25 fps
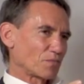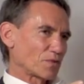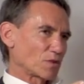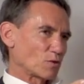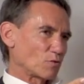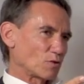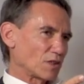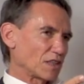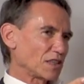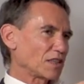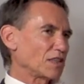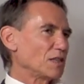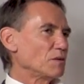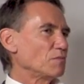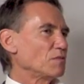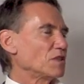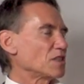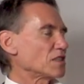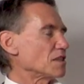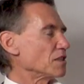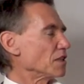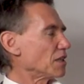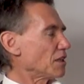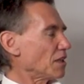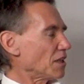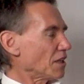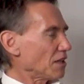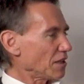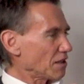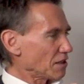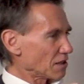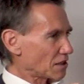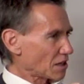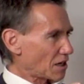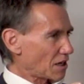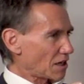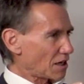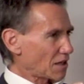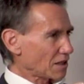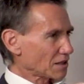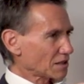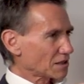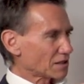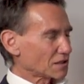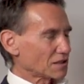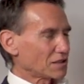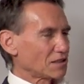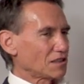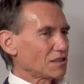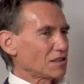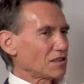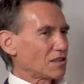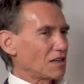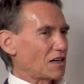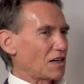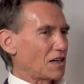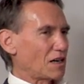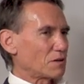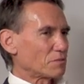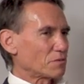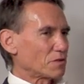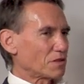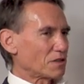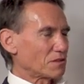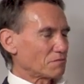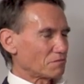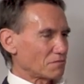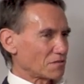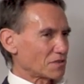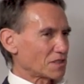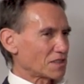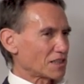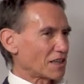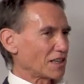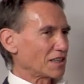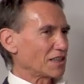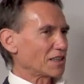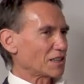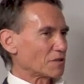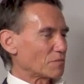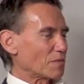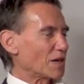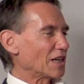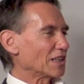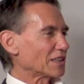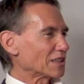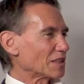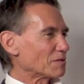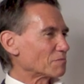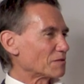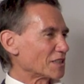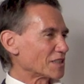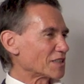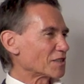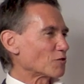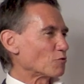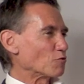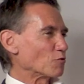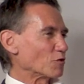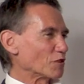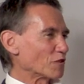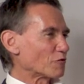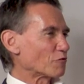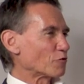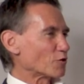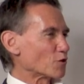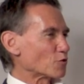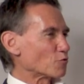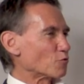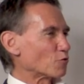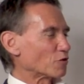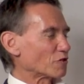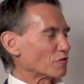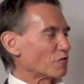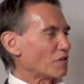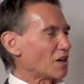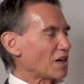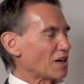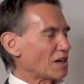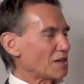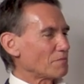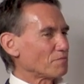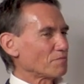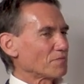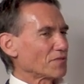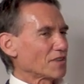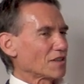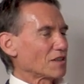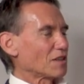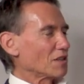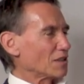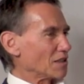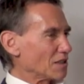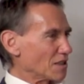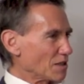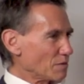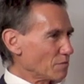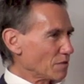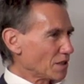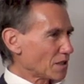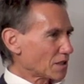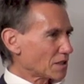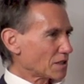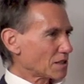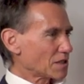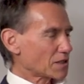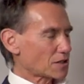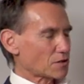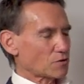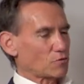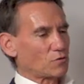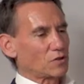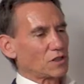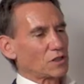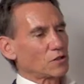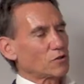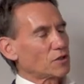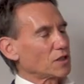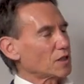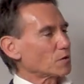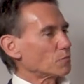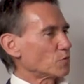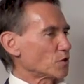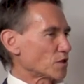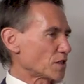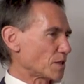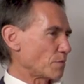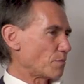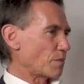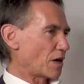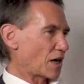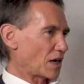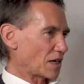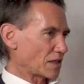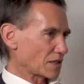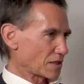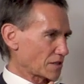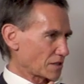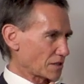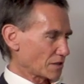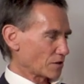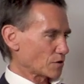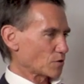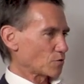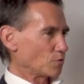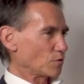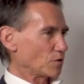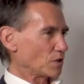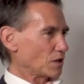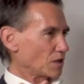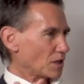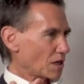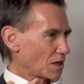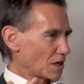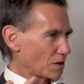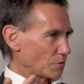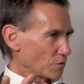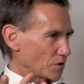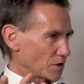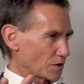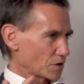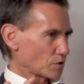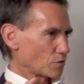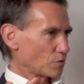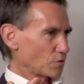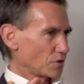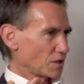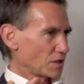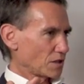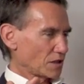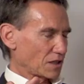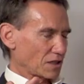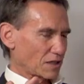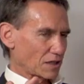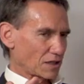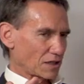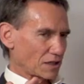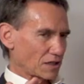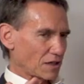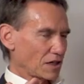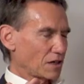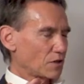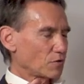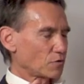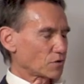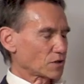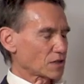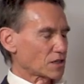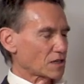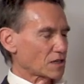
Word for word: Und ich nehme das nicht jeden Tag, aber seit ich gemerkt habe, dass ich unterversorgt war, nehme ich das. Und natürlich muss die Basis ein gesunder Darm und eine gesunde Ernährung